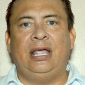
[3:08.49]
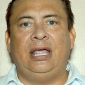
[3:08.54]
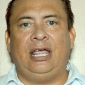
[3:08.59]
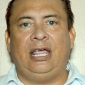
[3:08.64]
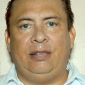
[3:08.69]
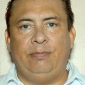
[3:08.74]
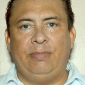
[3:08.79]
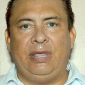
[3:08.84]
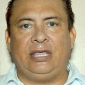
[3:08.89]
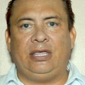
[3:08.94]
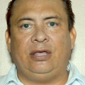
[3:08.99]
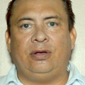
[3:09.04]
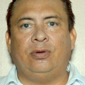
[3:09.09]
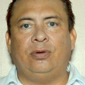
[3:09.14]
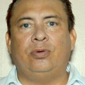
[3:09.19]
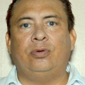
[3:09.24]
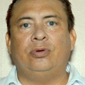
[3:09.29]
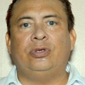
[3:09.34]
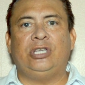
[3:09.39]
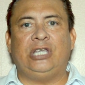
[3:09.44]
en
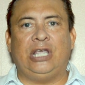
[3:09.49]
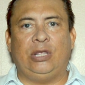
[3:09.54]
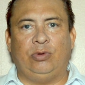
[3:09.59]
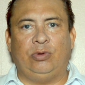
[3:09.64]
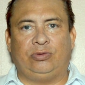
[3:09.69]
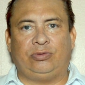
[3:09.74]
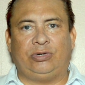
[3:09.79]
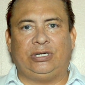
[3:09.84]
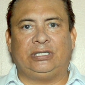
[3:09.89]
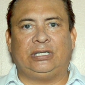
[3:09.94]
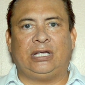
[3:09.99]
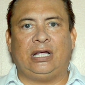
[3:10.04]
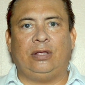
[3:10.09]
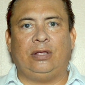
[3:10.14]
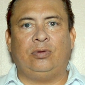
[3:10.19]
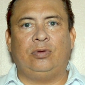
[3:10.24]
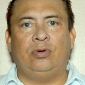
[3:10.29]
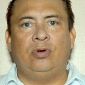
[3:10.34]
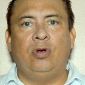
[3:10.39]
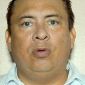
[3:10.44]
México y en nuestro
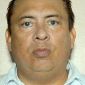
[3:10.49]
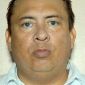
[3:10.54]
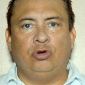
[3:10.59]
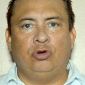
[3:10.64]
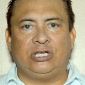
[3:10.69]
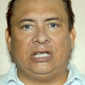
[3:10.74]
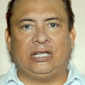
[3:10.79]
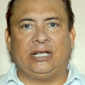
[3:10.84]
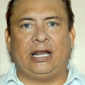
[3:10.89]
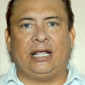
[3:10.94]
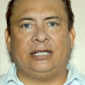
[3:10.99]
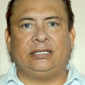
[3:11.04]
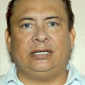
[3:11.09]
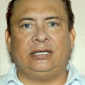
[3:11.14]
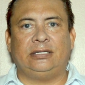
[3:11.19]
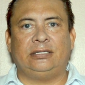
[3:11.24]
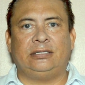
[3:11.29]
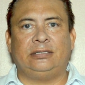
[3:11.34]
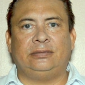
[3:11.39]
estado. Muchas gracias.